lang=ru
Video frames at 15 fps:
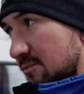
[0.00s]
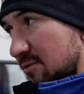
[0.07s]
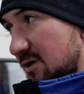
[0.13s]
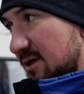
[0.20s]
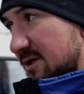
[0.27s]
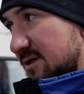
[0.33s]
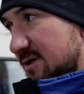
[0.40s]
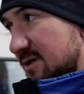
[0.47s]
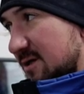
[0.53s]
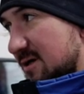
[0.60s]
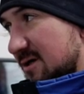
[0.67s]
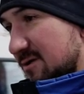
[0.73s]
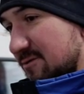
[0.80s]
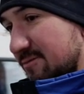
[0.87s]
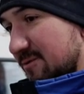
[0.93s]
У меня детей
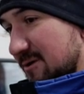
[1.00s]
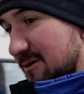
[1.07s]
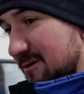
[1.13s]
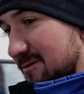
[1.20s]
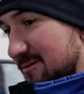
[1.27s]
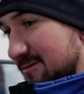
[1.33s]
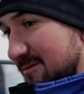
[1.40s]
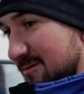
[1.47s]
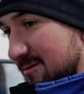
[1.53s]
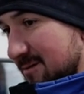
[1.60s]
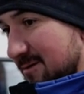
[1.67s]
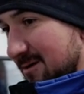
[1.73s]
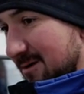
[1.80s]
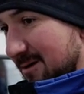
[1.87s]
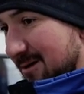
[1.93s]
нету пока.
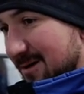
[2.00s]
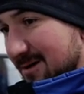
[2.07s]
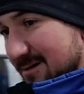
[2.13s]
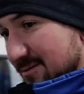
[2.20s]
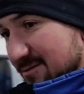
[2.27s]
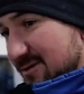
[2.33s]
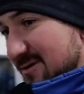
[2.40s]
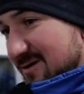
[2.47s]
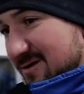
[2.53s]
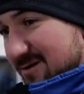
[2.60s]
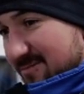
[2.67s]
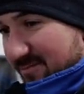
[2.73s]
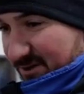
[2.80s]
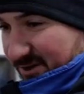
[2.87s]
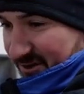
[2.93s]
Ну и
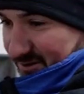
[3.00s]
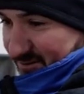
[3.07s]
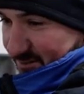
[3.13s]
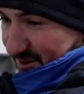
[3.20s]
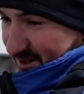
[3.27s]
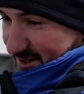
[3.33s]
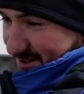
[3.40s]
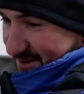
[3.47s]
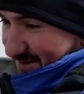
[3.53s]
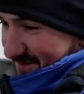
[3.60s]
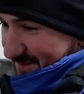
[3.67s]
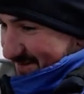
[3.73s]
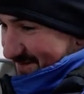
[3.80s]
не пытаюсь пока что.